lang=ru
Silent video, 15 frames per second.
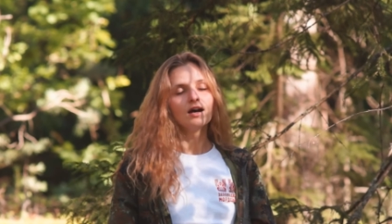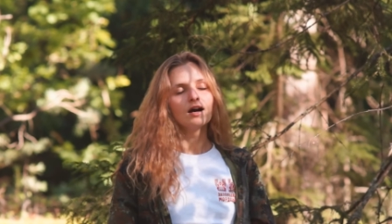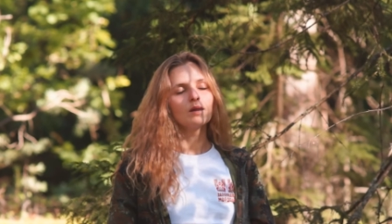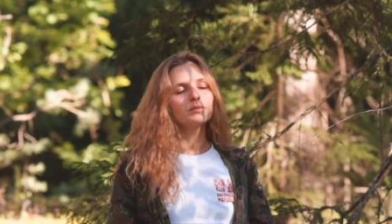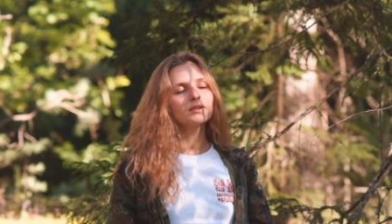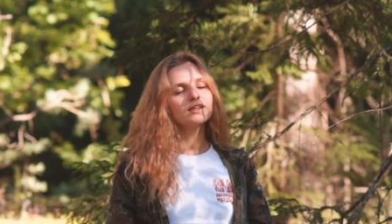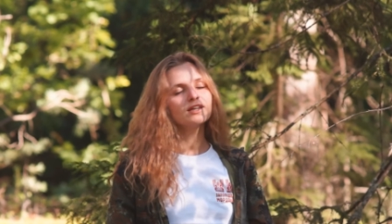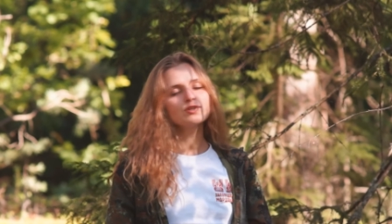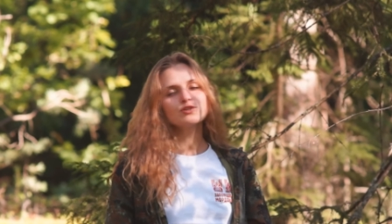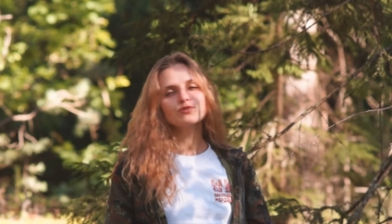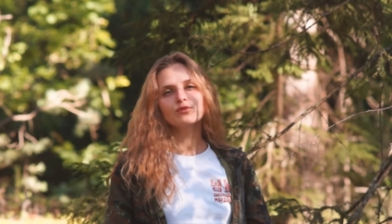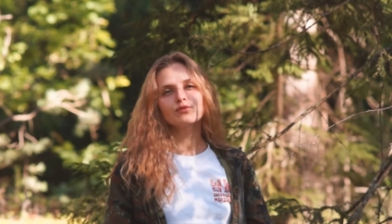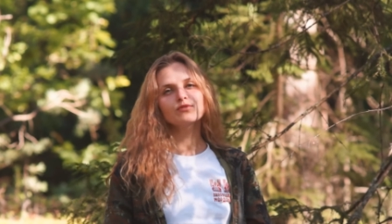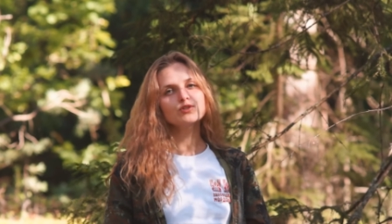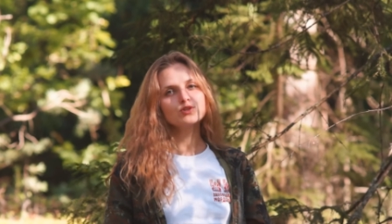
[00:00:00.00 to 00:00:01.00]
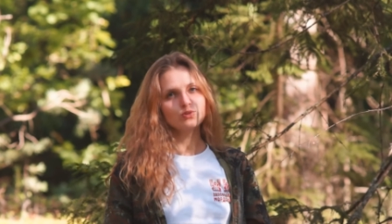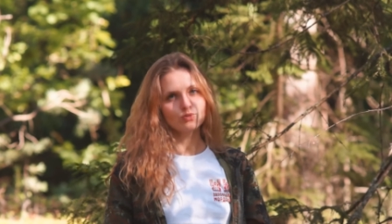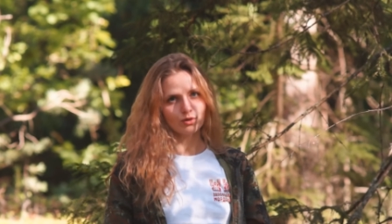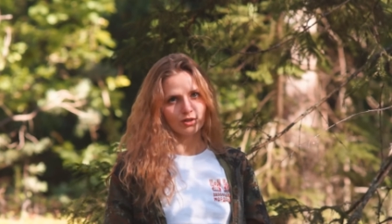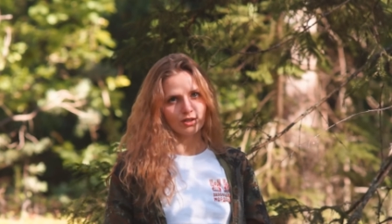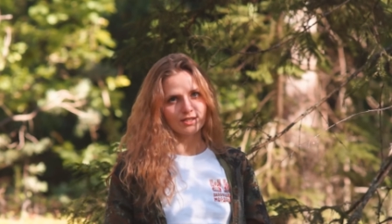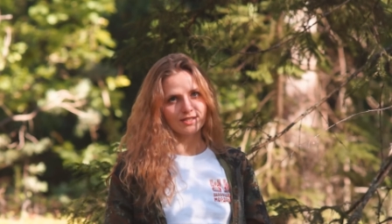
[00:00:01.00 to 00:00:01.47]
обладающего
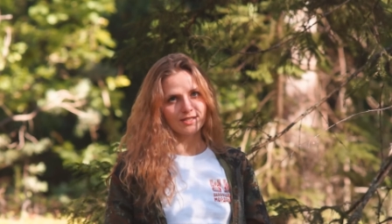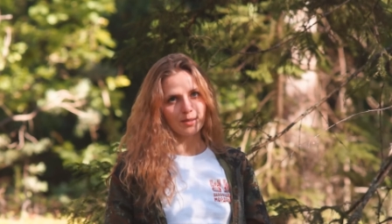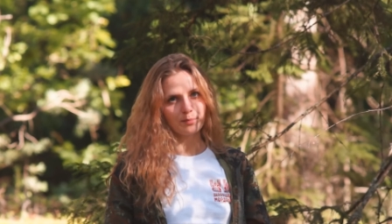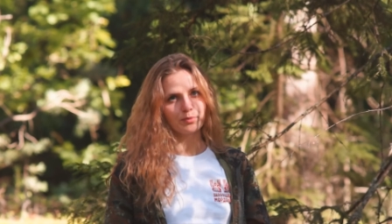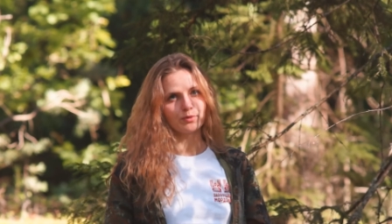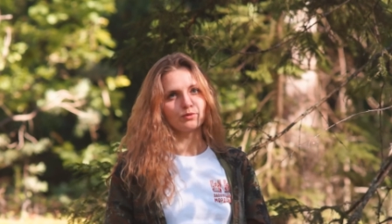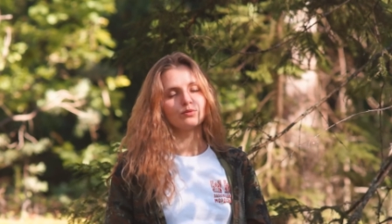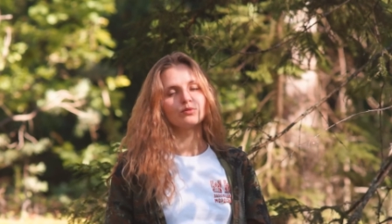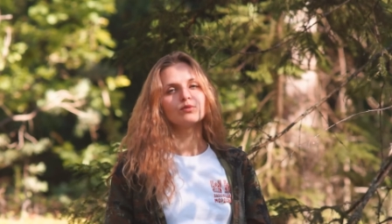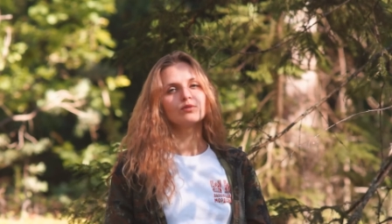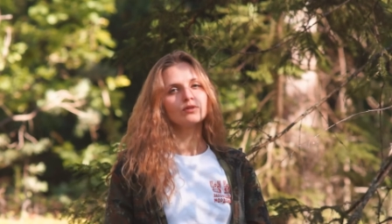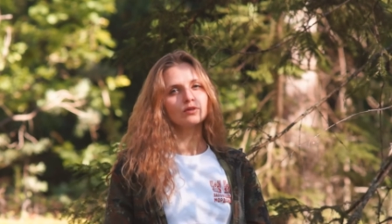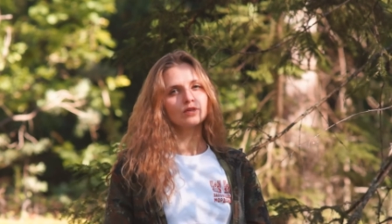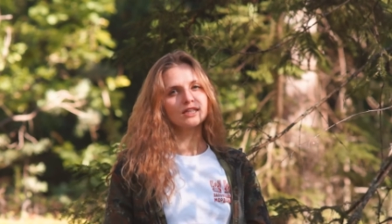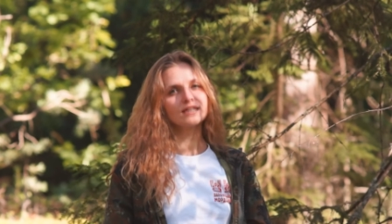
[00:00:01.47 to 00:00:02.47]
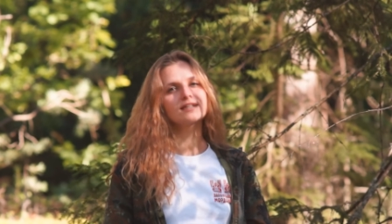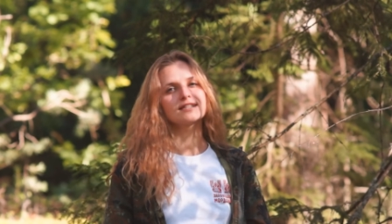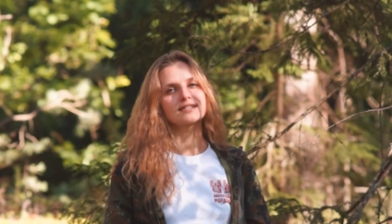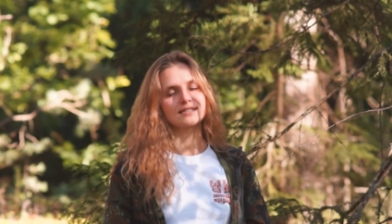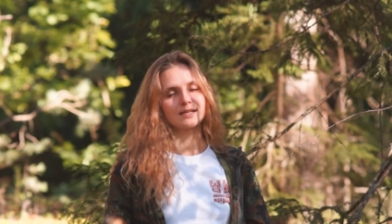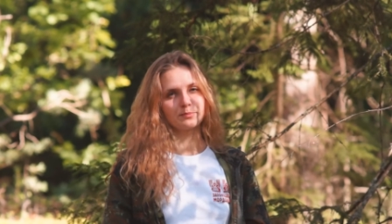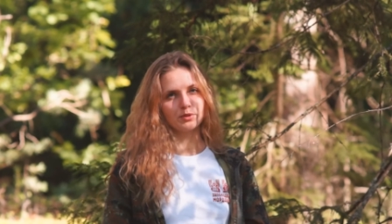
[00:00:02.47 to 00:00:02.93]
высокой степенью
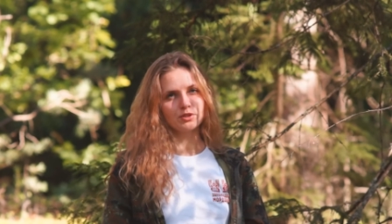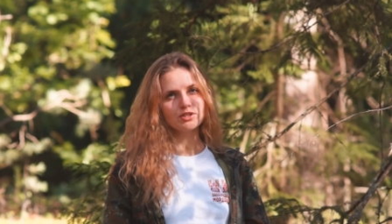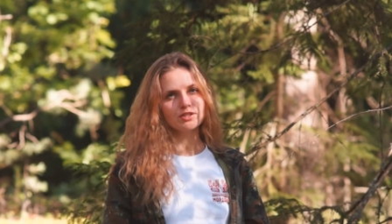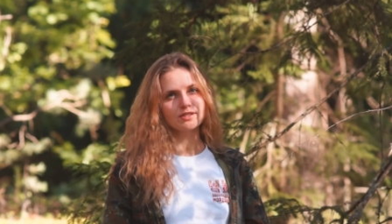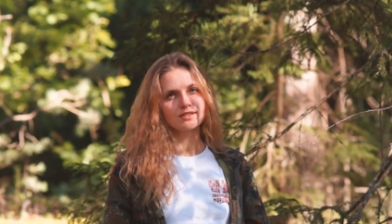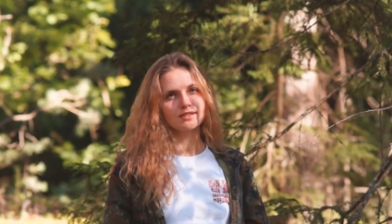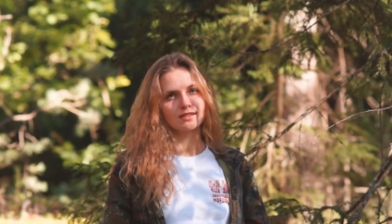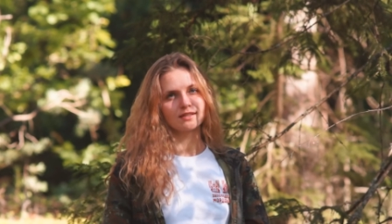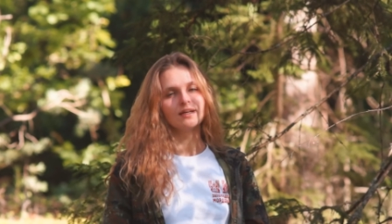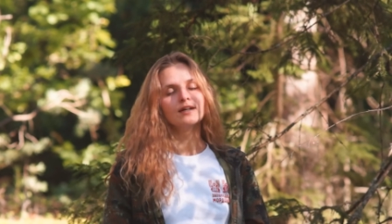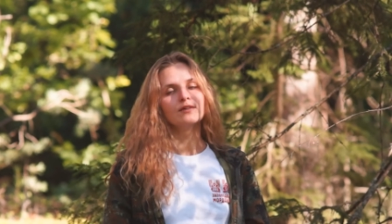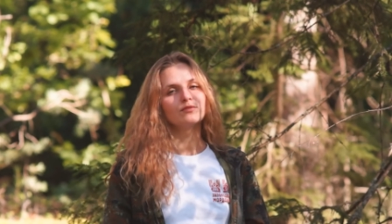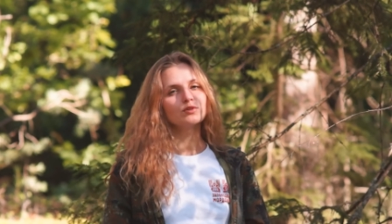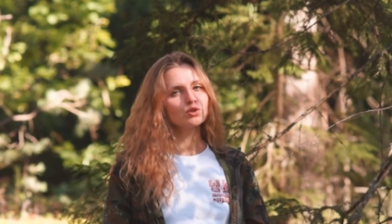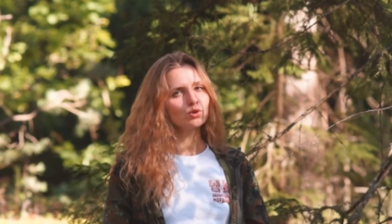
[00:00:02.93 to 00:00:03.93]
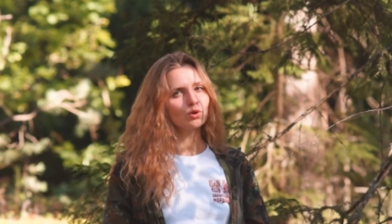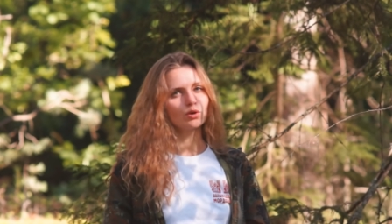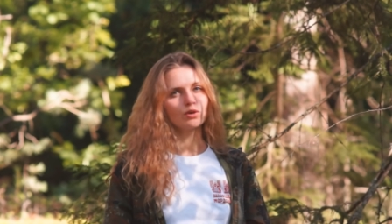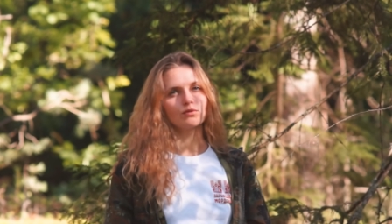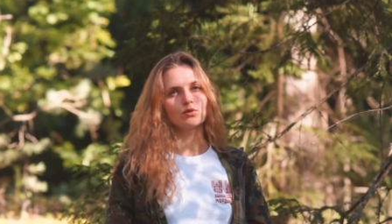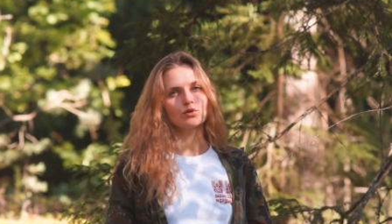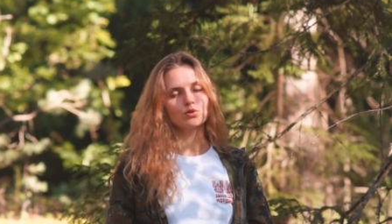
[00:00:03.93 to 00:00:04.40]
гигроскопичности,
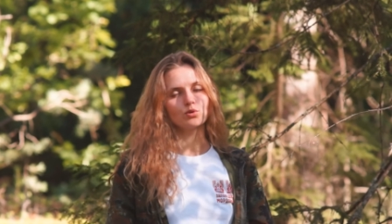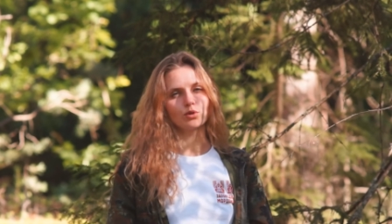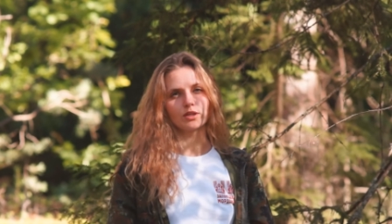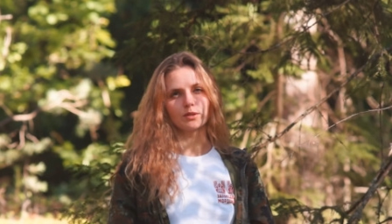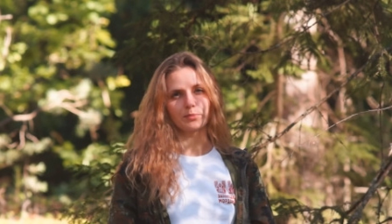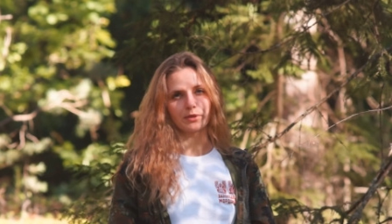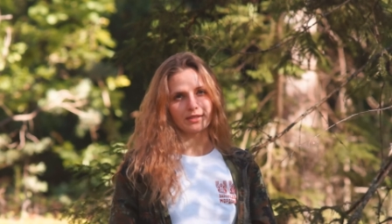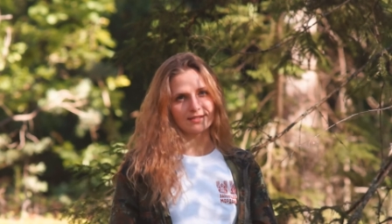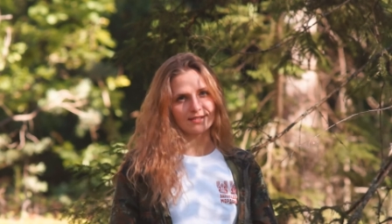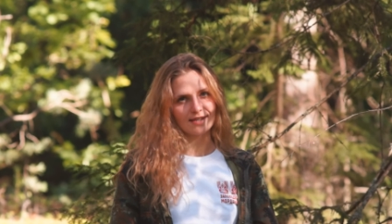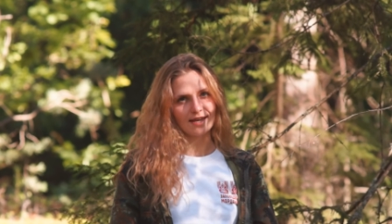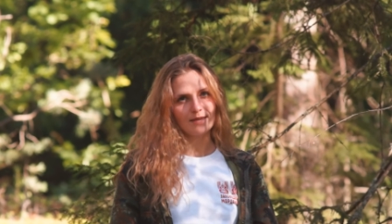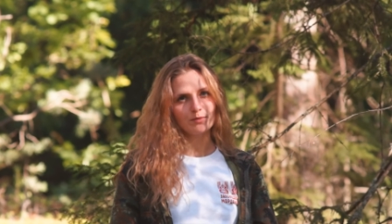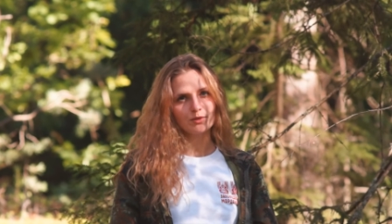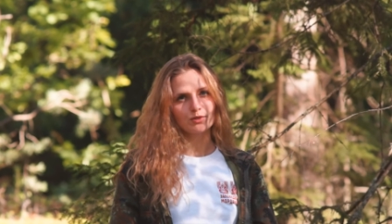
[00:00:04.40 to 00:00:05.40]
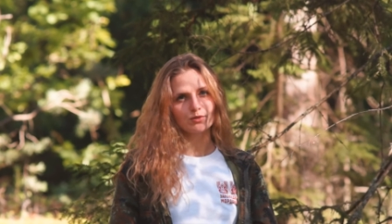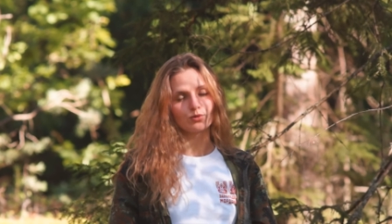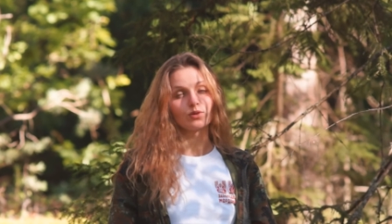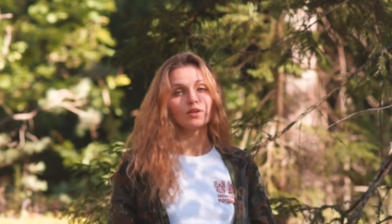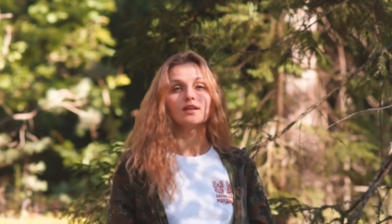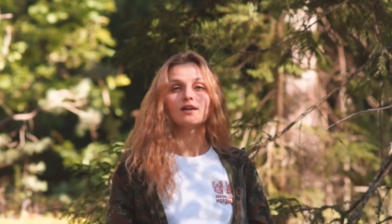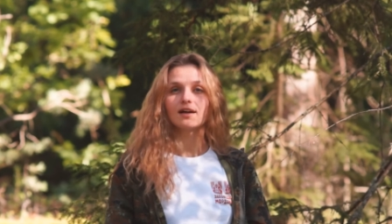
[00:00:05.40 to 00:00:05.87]
высокой воздухонепроницаемостью
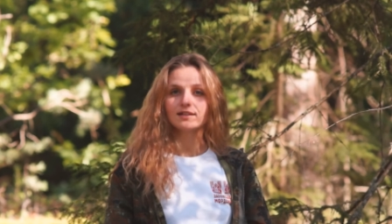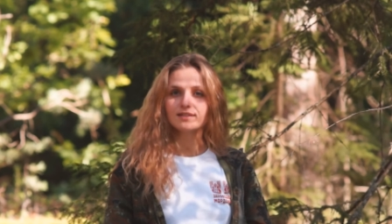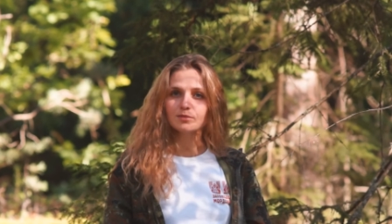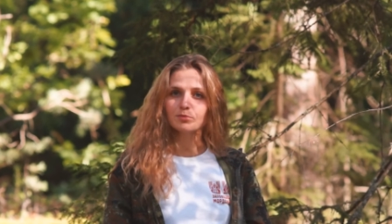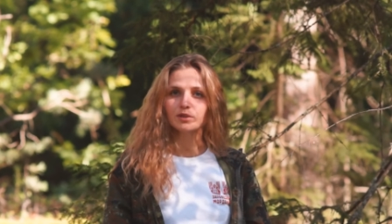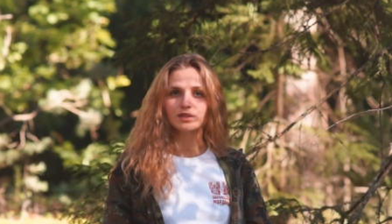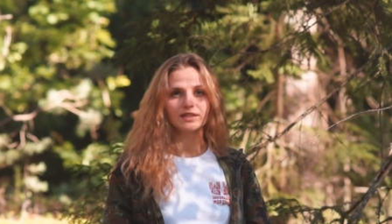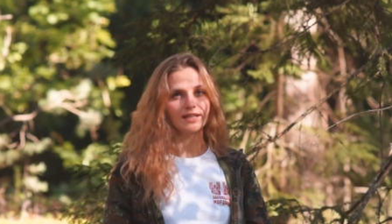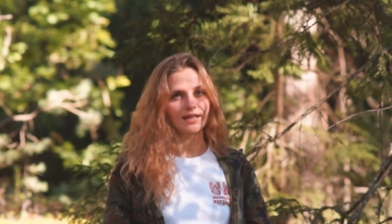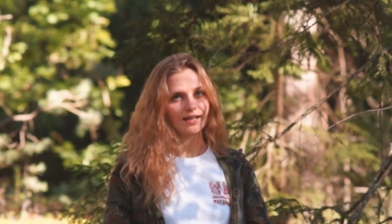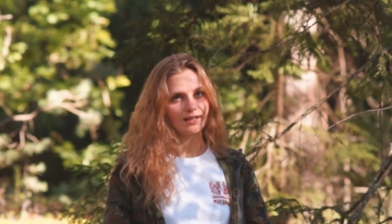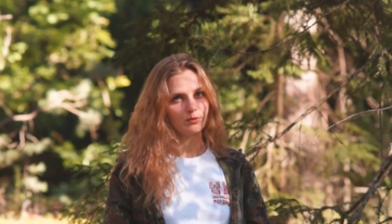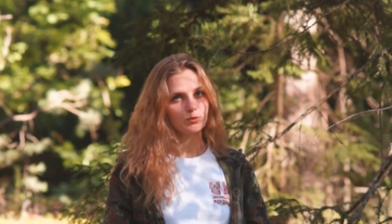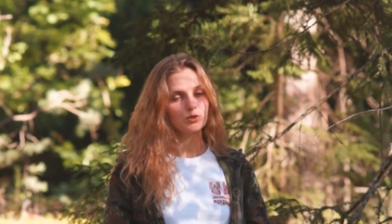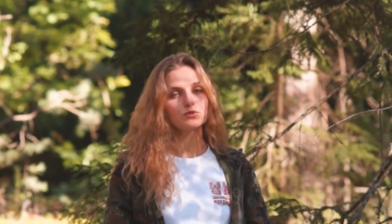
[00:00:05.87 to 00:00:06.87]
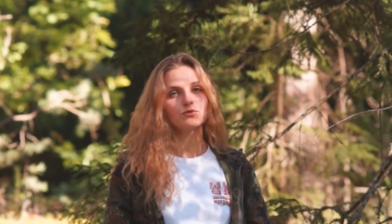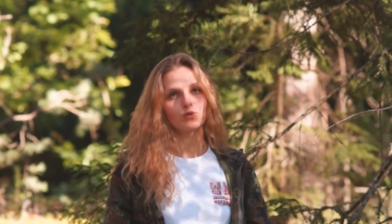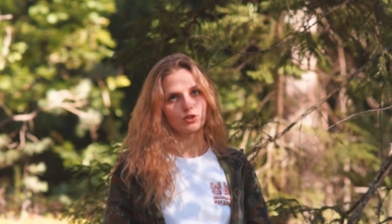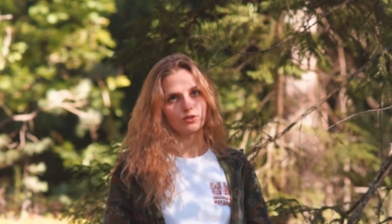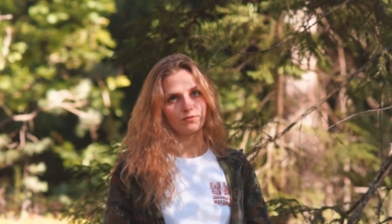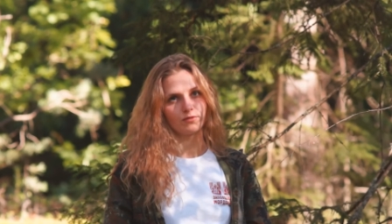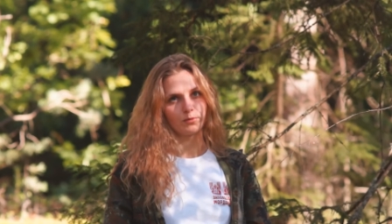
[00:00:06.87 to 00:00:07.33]
и антибактериальными
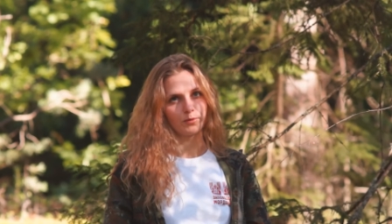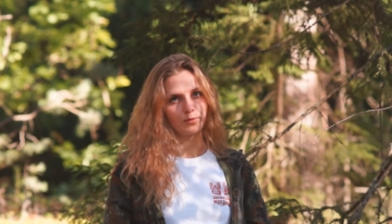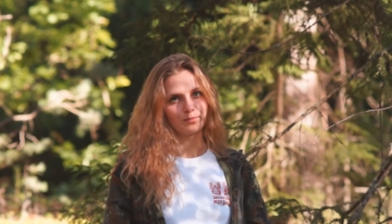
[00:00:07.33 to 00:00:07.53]
свойствами.